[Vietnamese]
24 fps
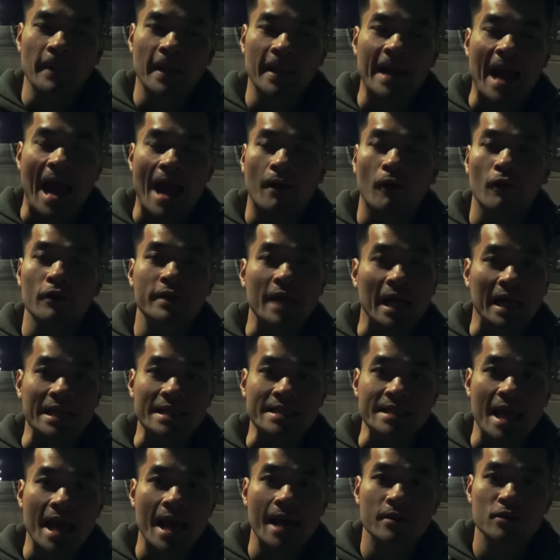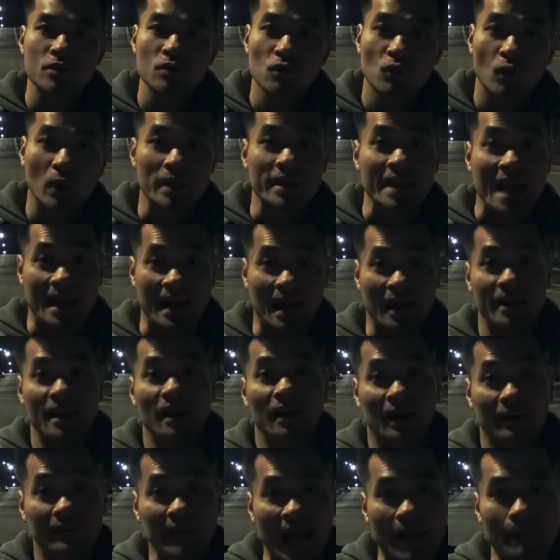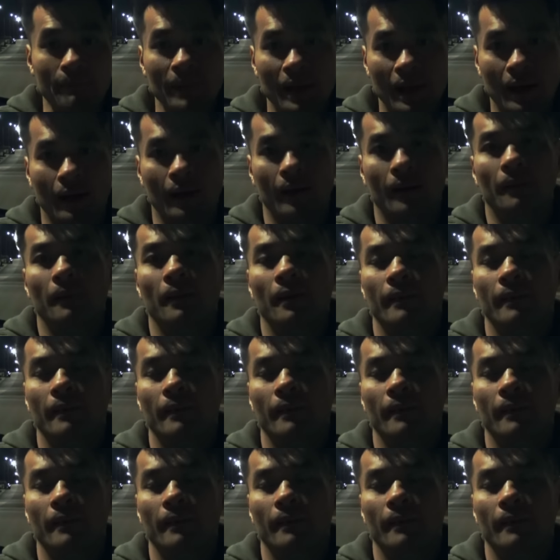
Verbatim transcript: thì gã có chạy xe xung quanh nhà nạn nhân là 8 lần.